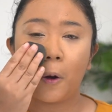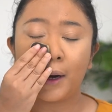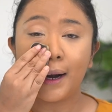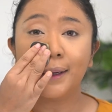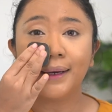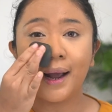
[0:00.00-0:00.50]

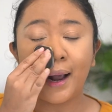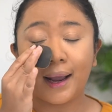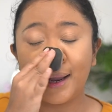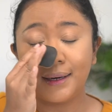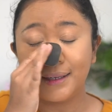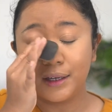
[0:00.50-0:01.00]
orang yang
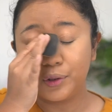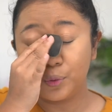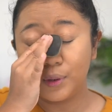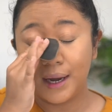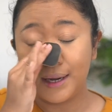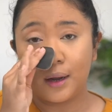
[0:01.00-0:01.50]
kayak dia
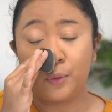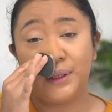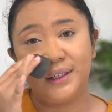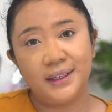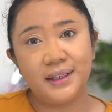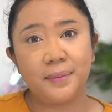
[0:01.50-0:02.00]
juga yang
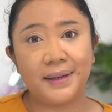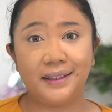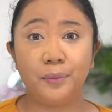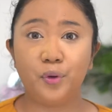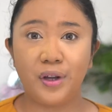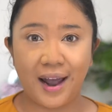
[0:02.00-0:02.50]
which is
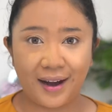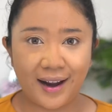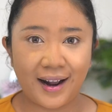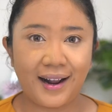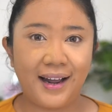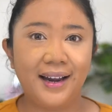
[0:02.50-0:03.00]
pasti punya
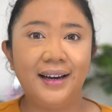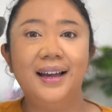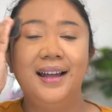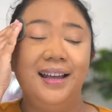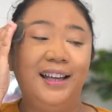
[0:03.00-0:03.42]
anak kan